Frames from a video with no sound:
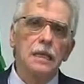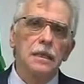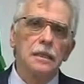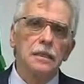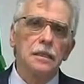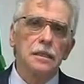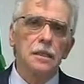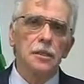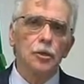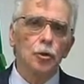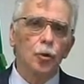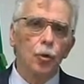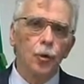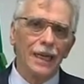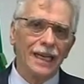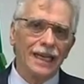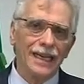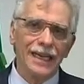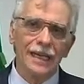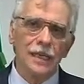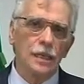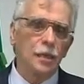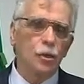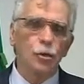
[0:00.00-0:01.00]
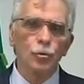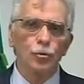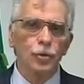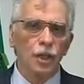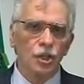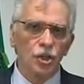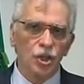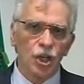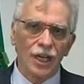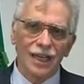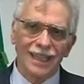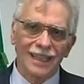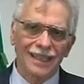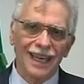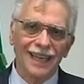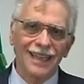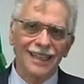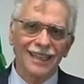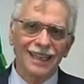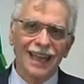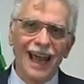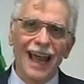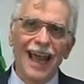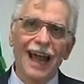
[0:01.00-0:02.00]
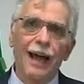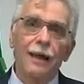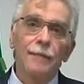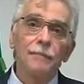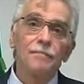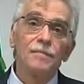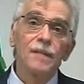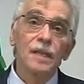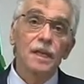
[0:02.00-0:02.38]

di inquilini di una certa età